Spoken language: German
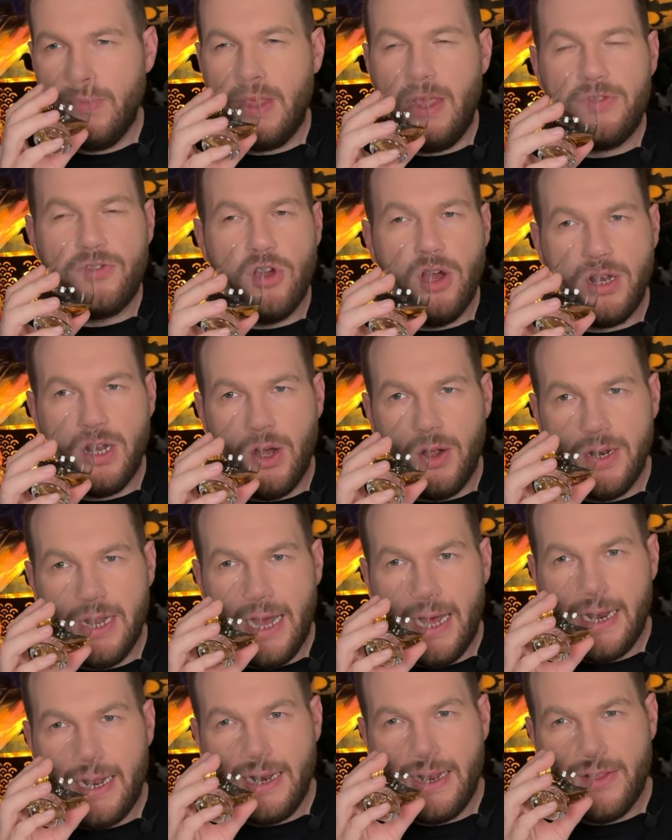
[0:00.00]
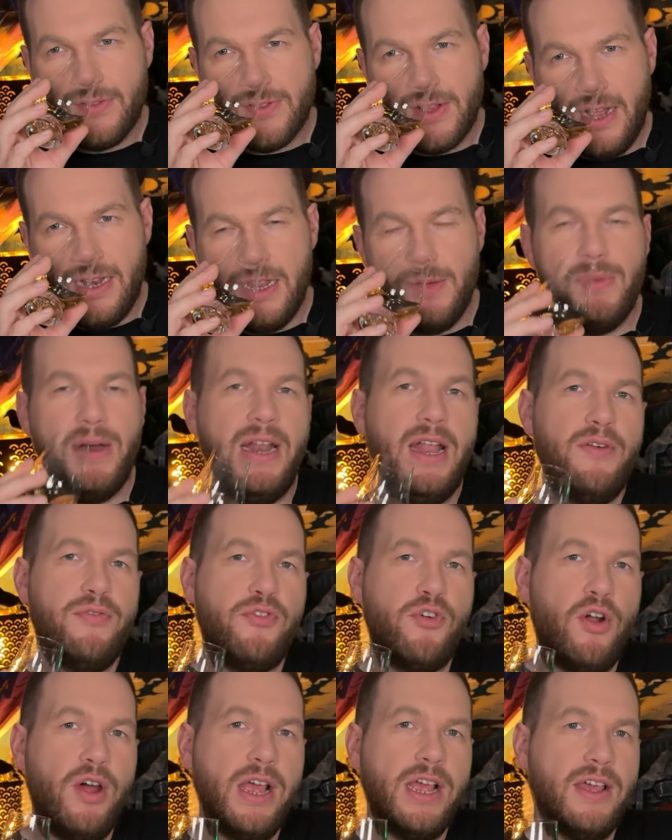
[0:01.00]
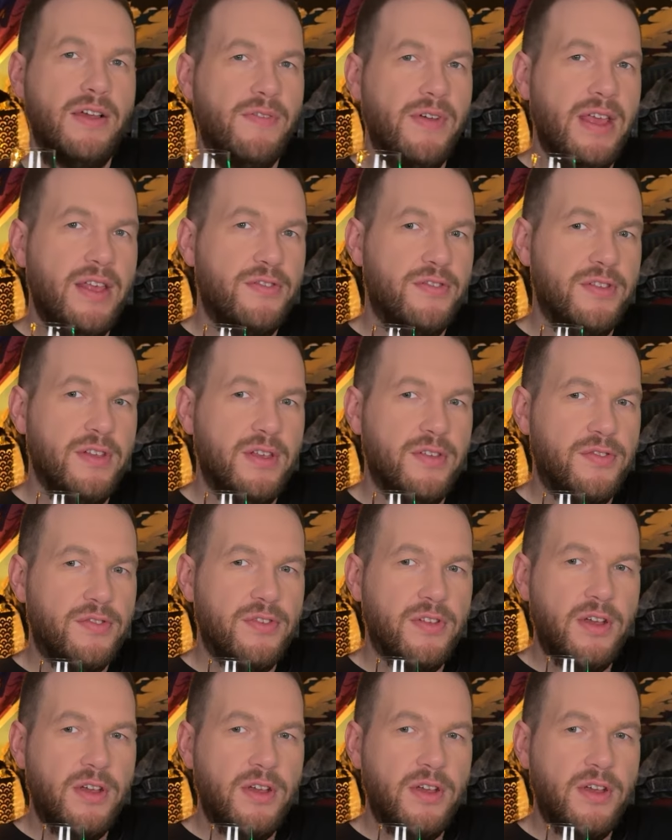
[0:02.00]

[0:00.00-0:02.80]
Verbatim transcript: es könnte auch eine Ananas sein, die bei Lafroig gewesen ist.